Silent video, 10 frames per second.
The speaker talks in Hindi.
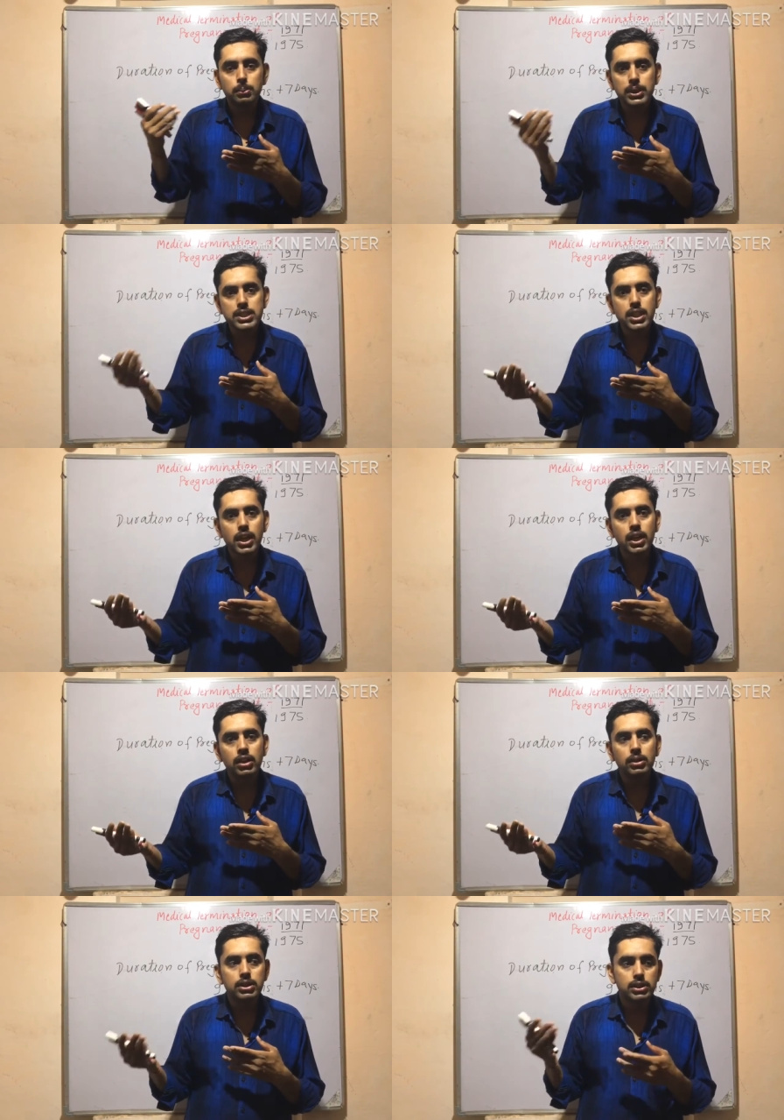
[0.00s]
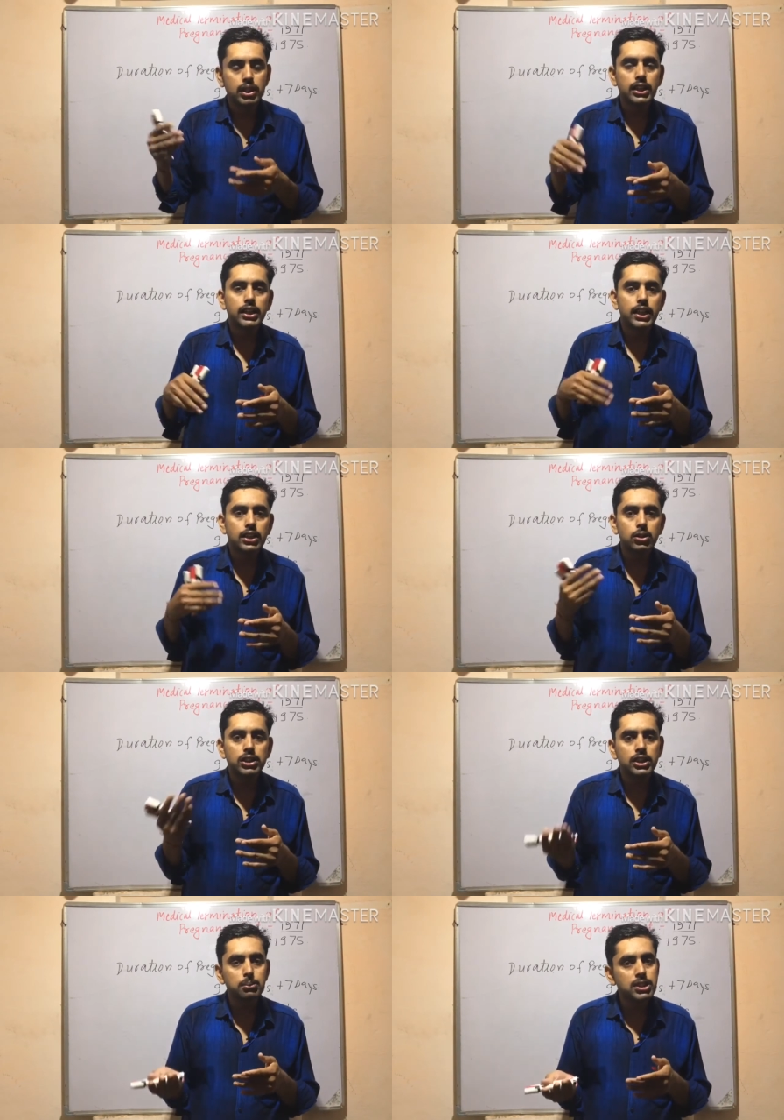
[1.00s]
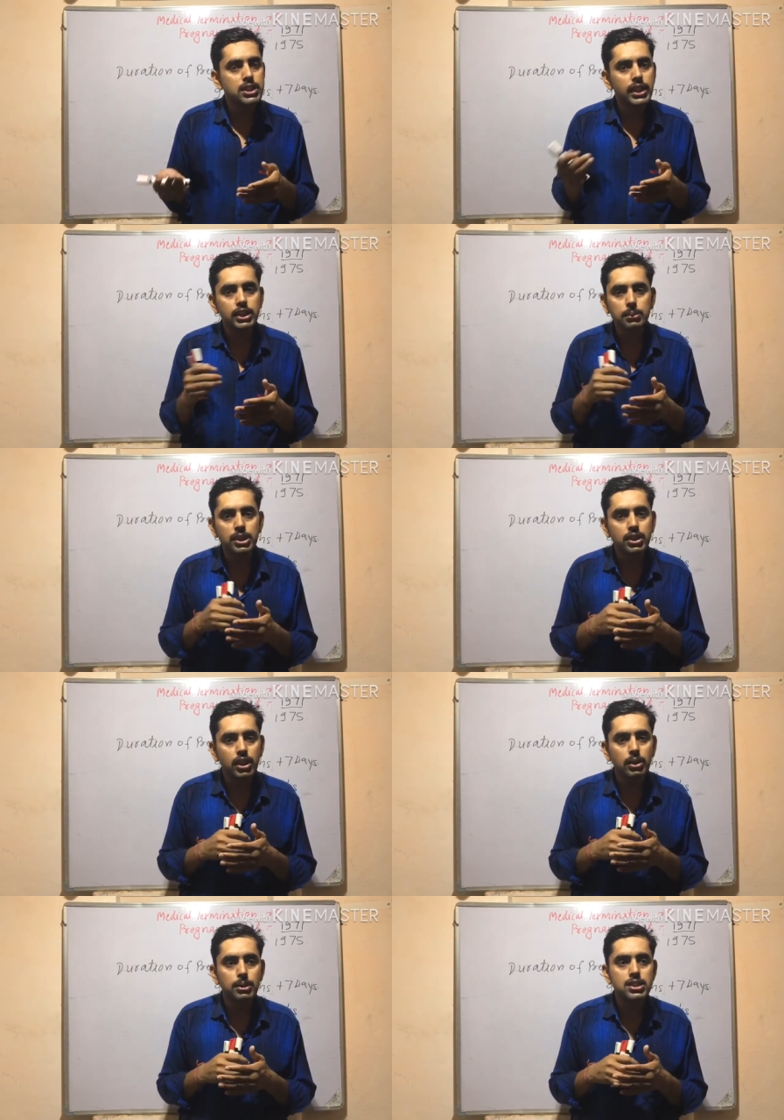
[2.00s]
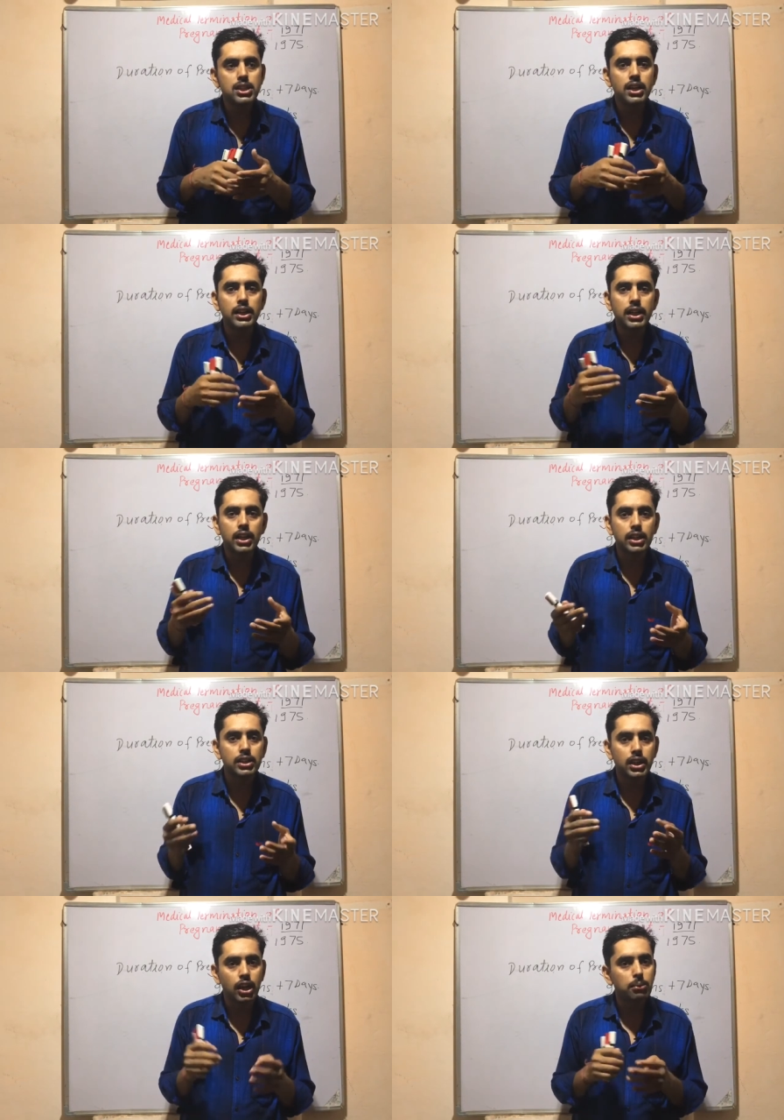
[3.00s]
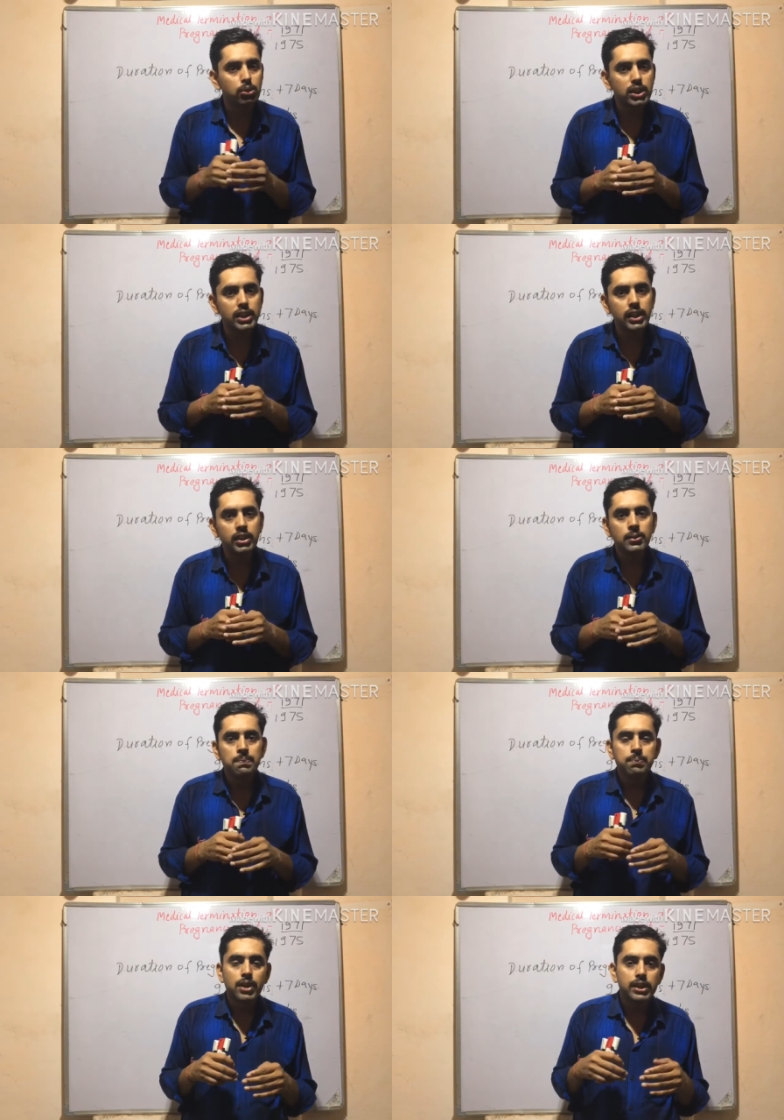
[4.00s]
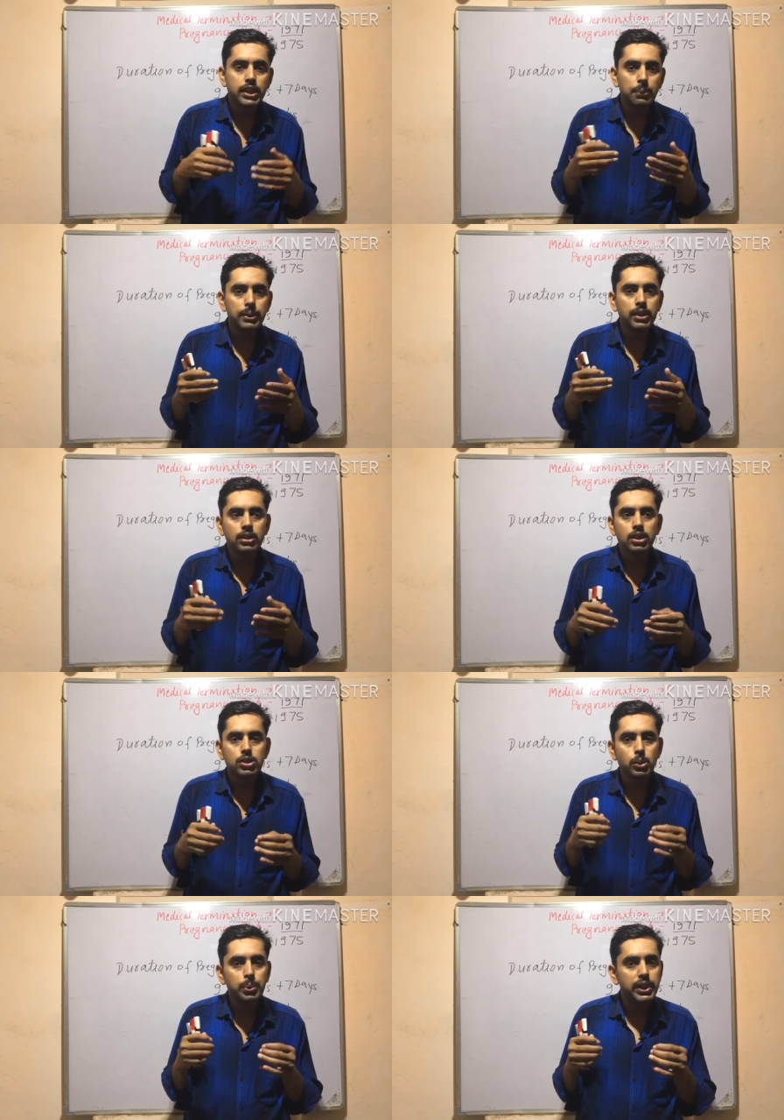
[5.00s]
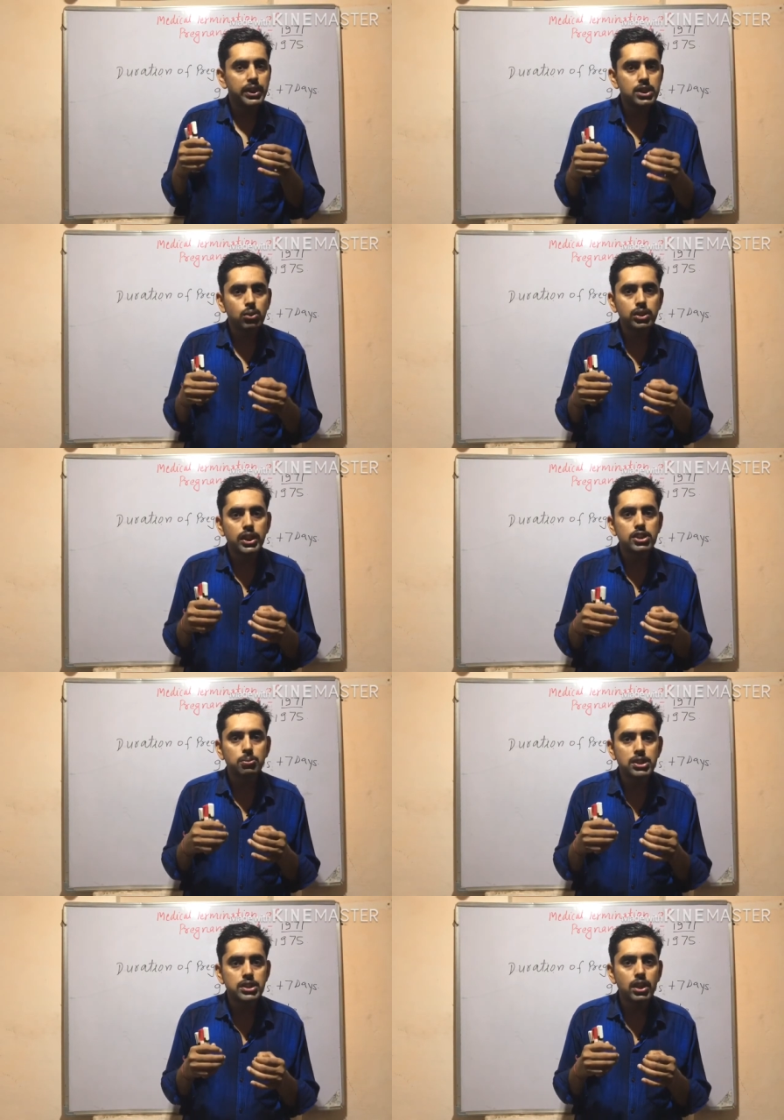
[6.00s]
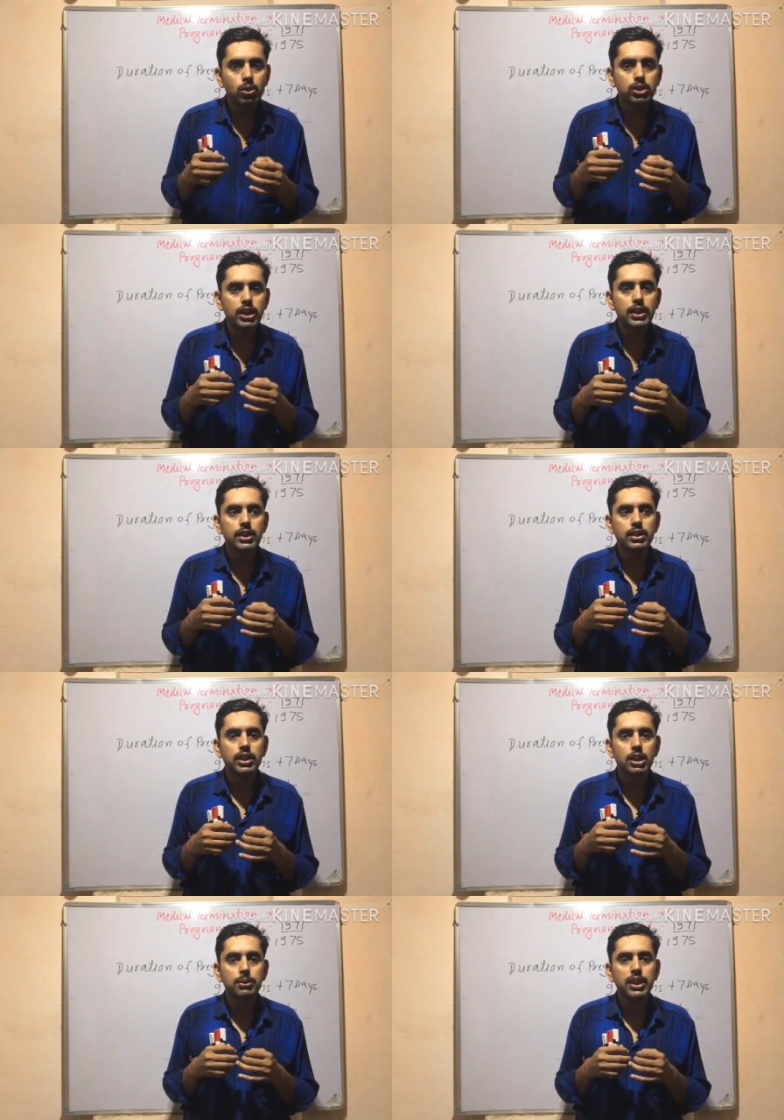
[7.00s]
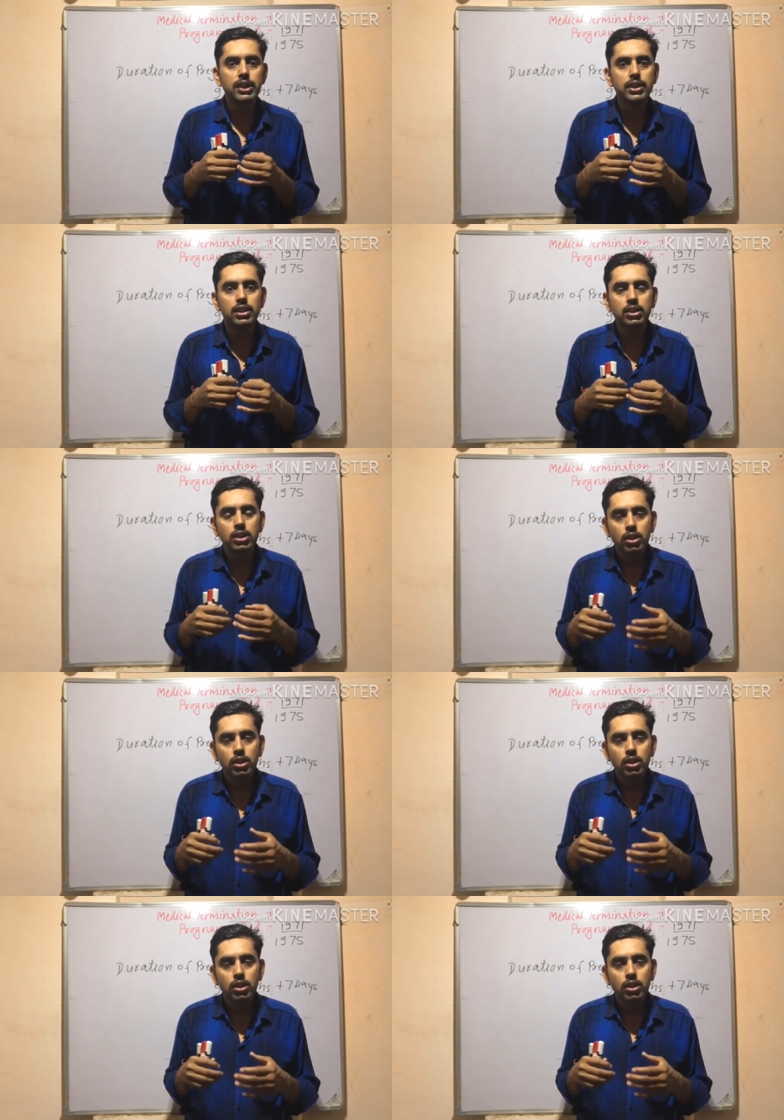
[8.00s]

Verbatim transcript: बच्चा यानी किया तो ये तो बच्चे की तबीयत खराब बच्चा की हालत खराब होती है या फिर जो फीटस होता है जो बच्चा होता है गर्भ के अंदर